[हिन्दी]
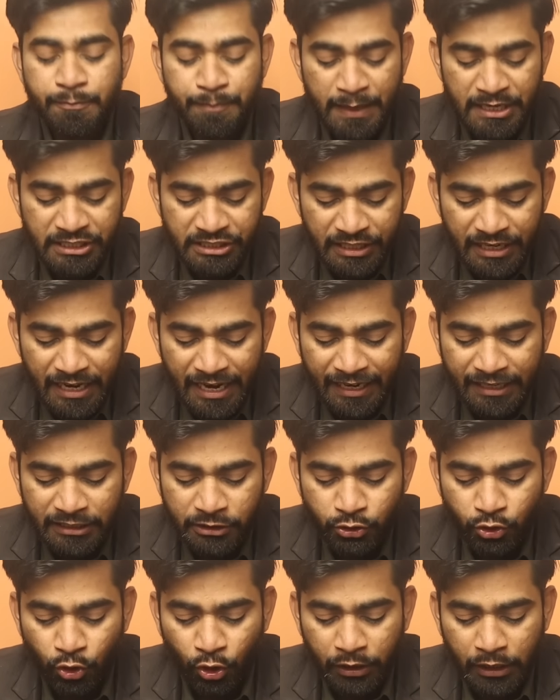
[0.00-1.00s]
स्पेशली एक
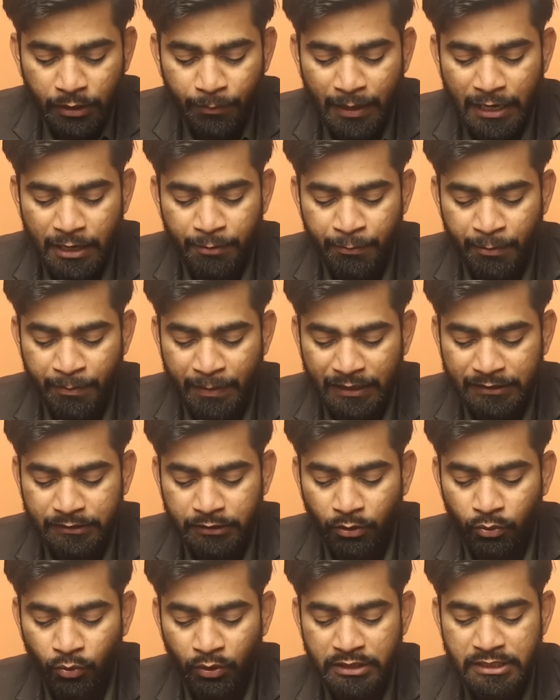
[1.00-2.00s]
स्टॉक के बारे में बात
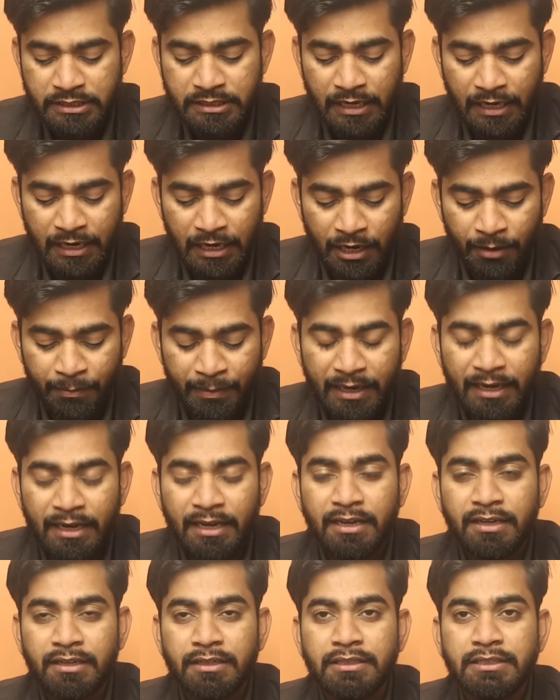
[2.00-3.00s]
करूंगा जिसका नाम है
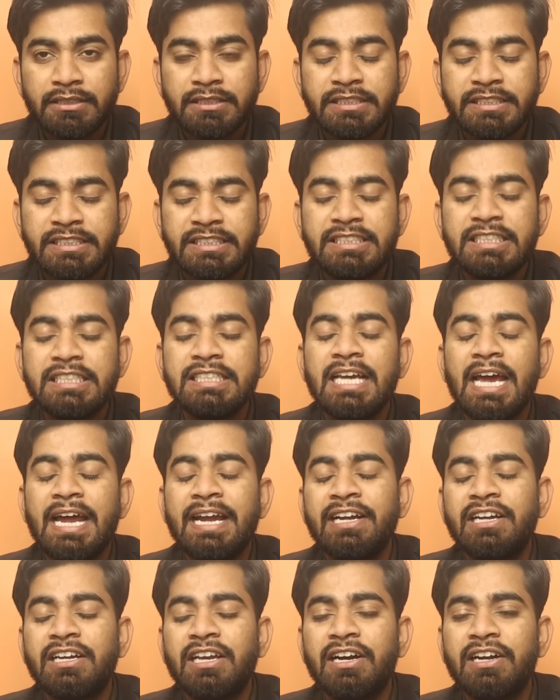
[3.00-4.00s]
जी
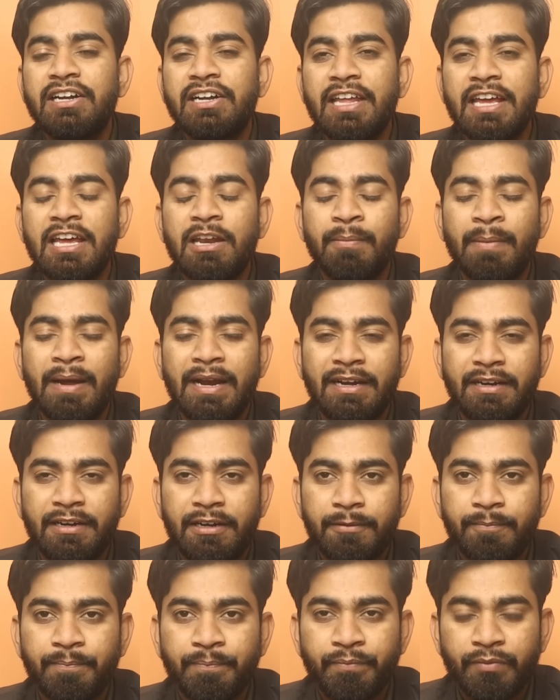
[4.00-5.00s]

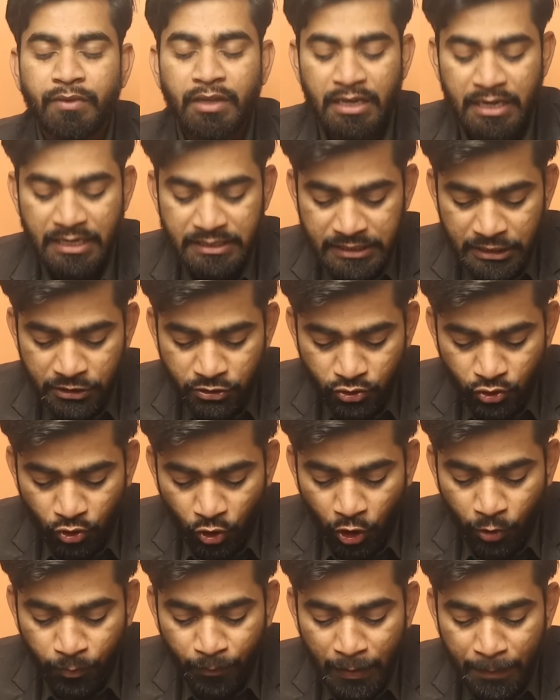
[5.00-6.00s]
एंटरटेनमेंट इस
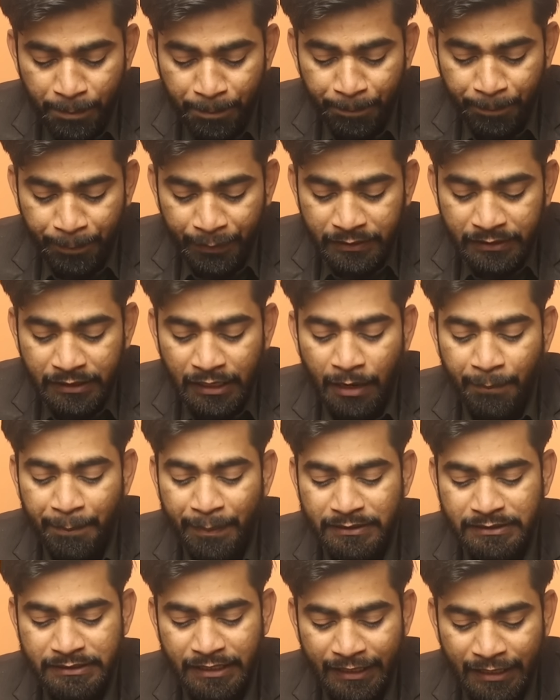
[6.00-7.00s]
स्टॉक में पंद्रह
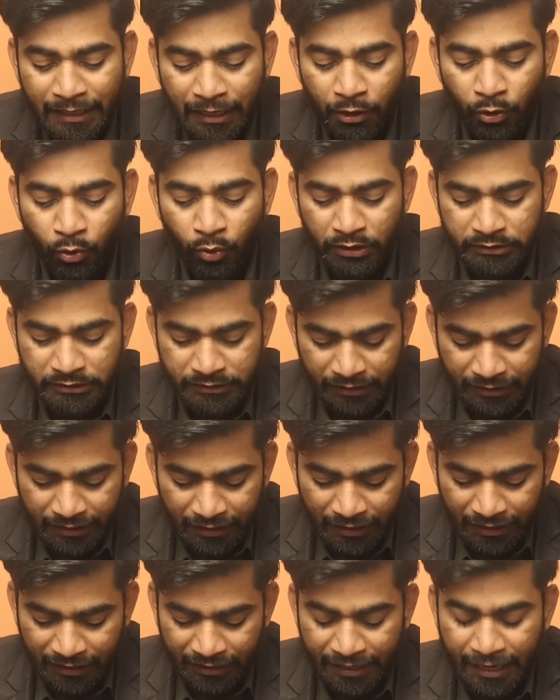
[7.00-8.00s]
परसेंट का लोअर
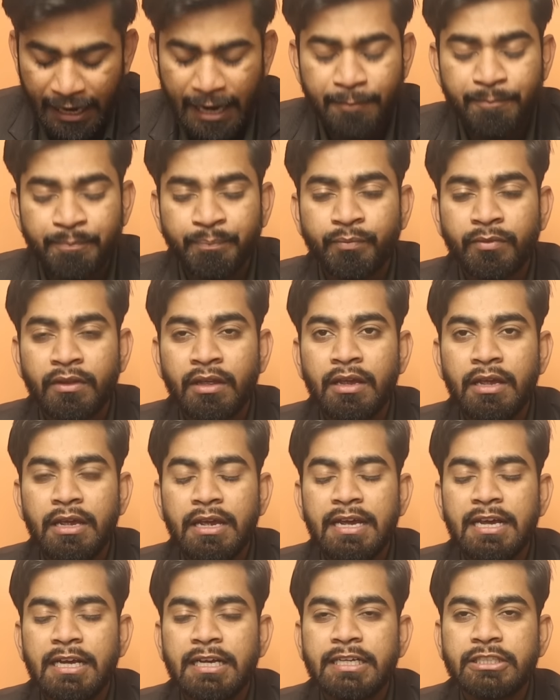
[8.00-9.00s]
सर्किट लग गया
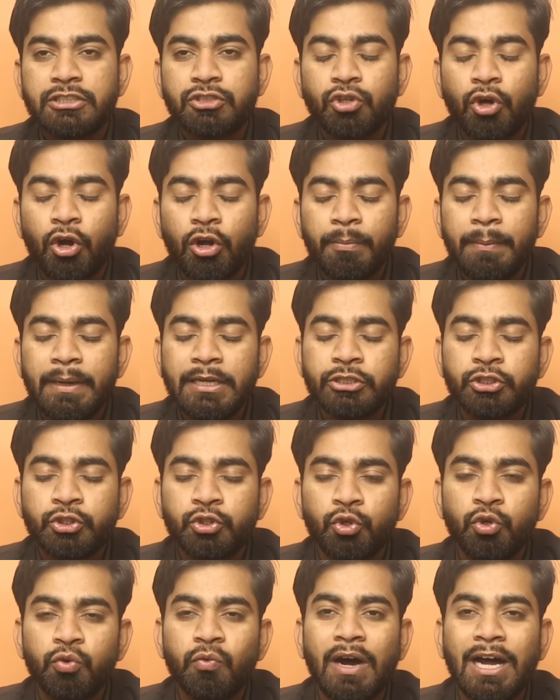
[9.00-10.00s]
है स्टॉक में
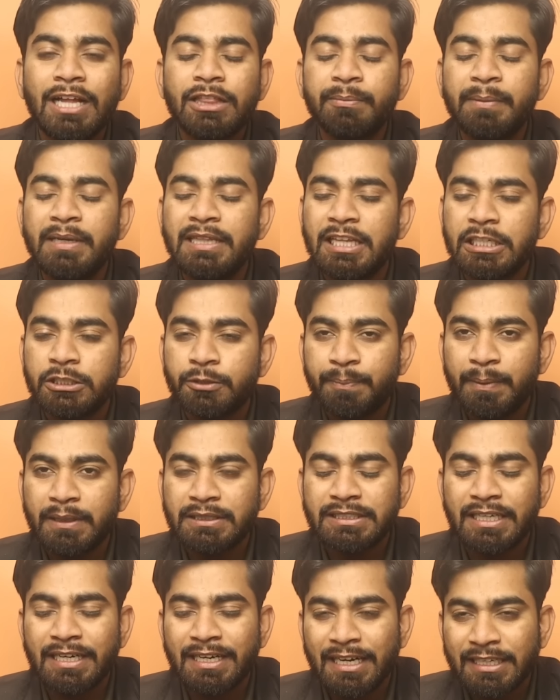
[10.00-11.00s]
शुरुआत में दस
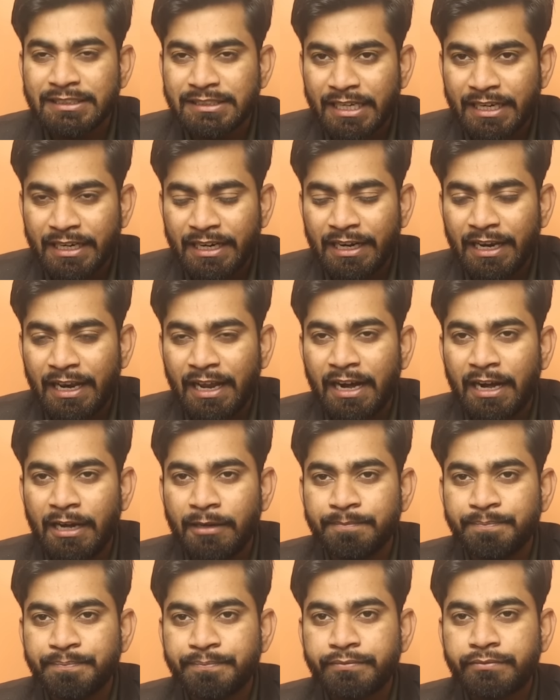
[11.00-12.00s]
परसेंट का सर्किट
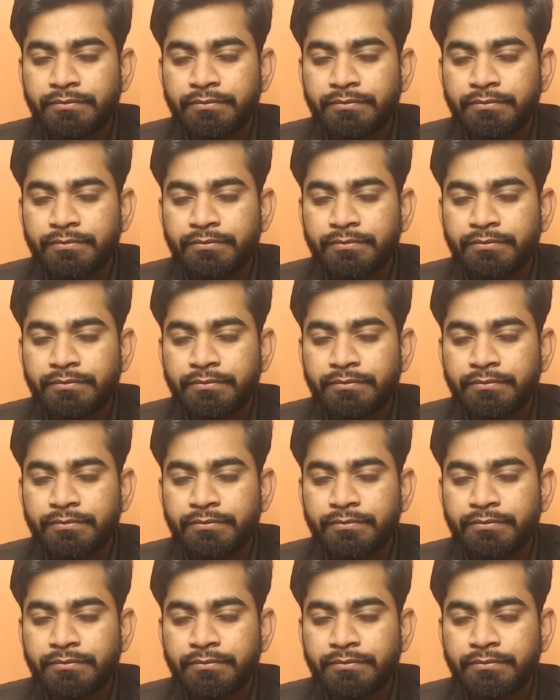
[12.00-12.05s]
लगा